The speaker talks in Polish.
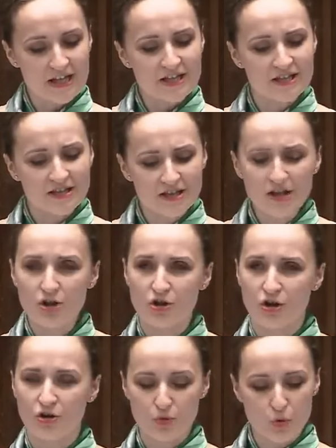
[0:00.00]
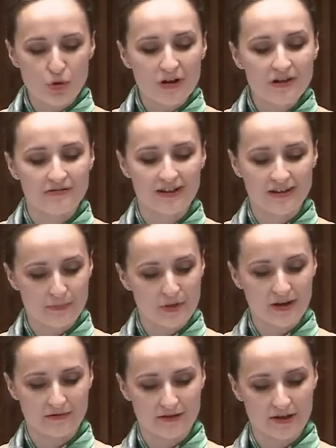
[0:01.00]
nie tylko ukrywa tę
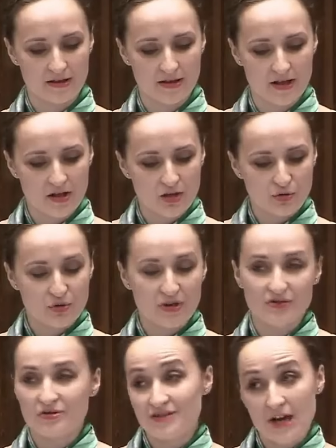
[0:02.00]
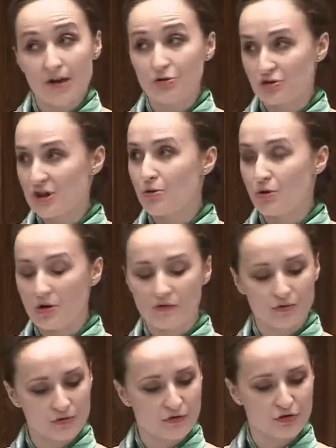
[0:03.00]
prawdę, która została już naukowo
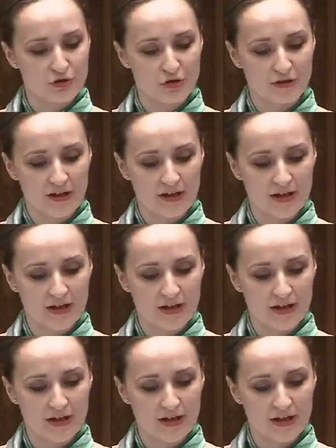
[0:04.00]
udowodniona,